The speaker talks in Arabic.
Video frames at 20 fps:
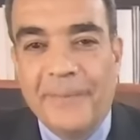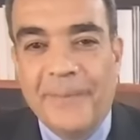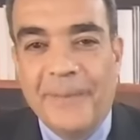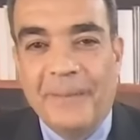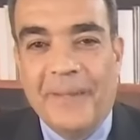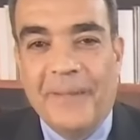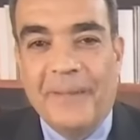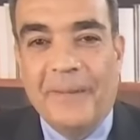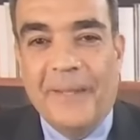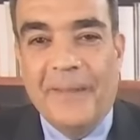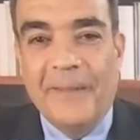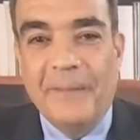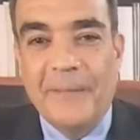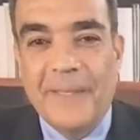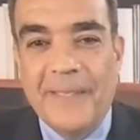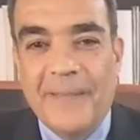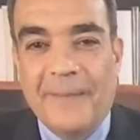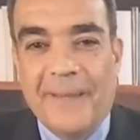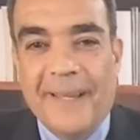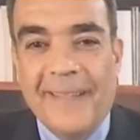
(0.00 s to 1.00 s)
عندما
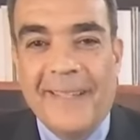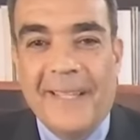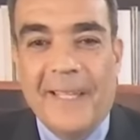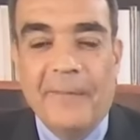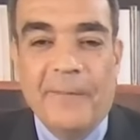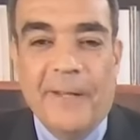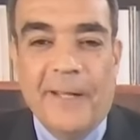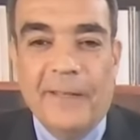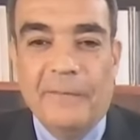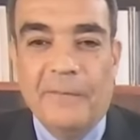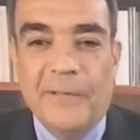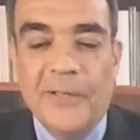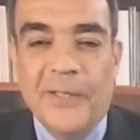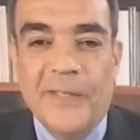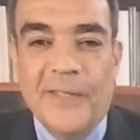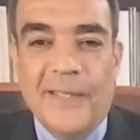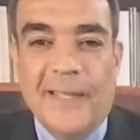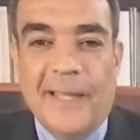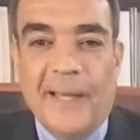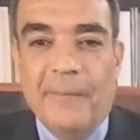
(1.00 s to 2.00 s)
سمع كلمات مجلس
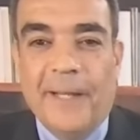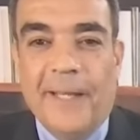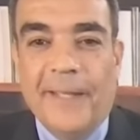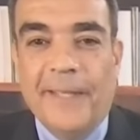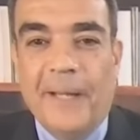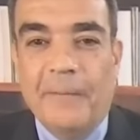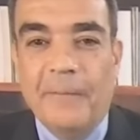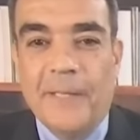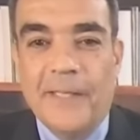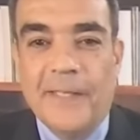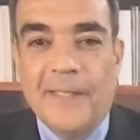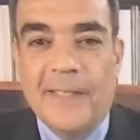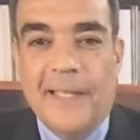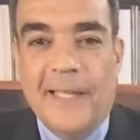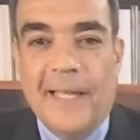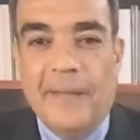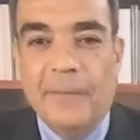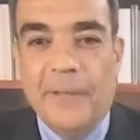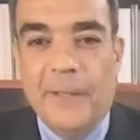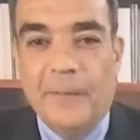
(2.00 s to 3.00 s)
الامن اعضاء مجلس
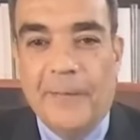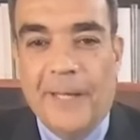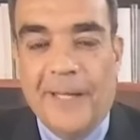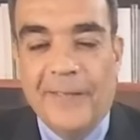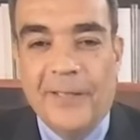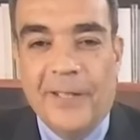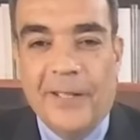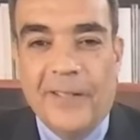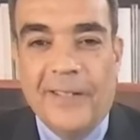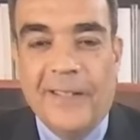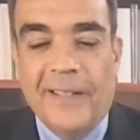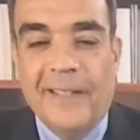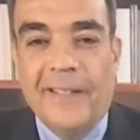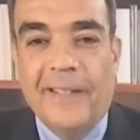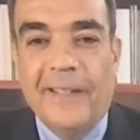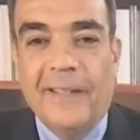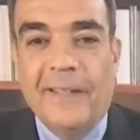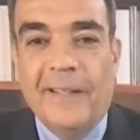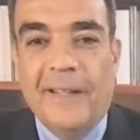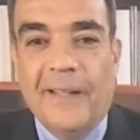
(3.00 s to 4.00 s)
الامن مع التقرير اللي
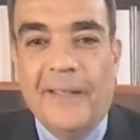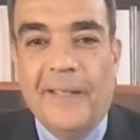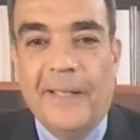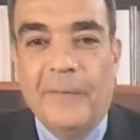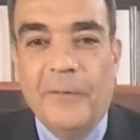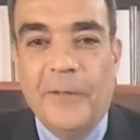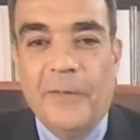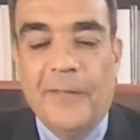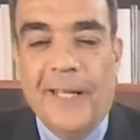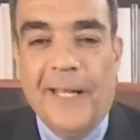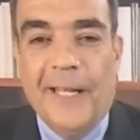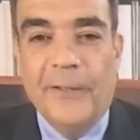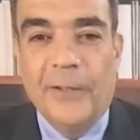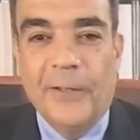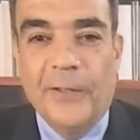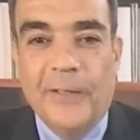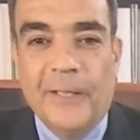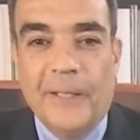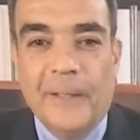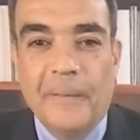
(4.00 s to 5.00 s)
تقدمتي فيه
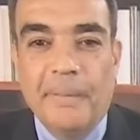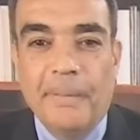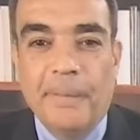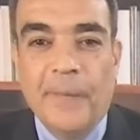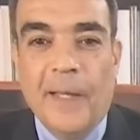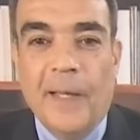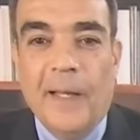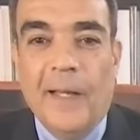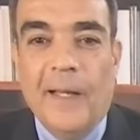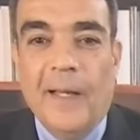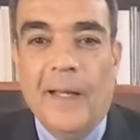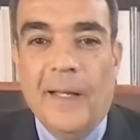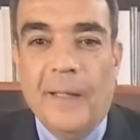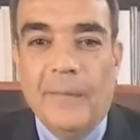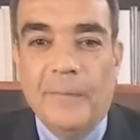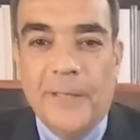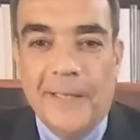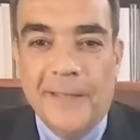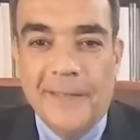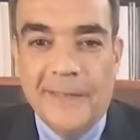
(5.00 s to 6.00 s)
حضرتك
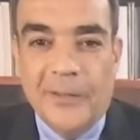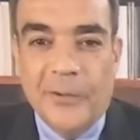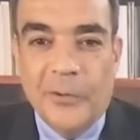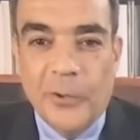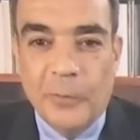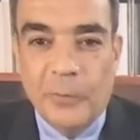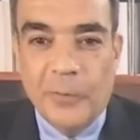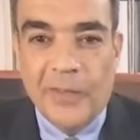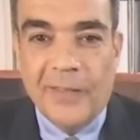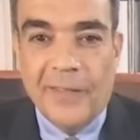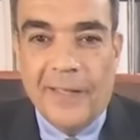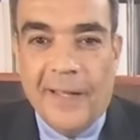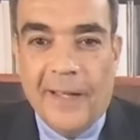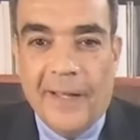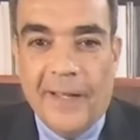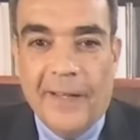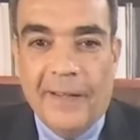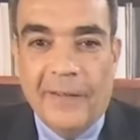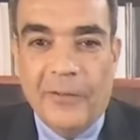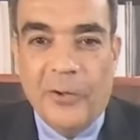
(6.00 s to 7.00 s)
بتحسي كل
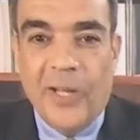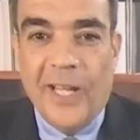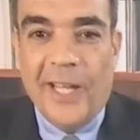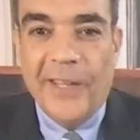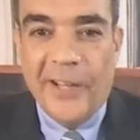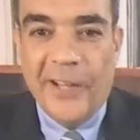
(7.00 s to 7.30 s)
المنطقه كلها نار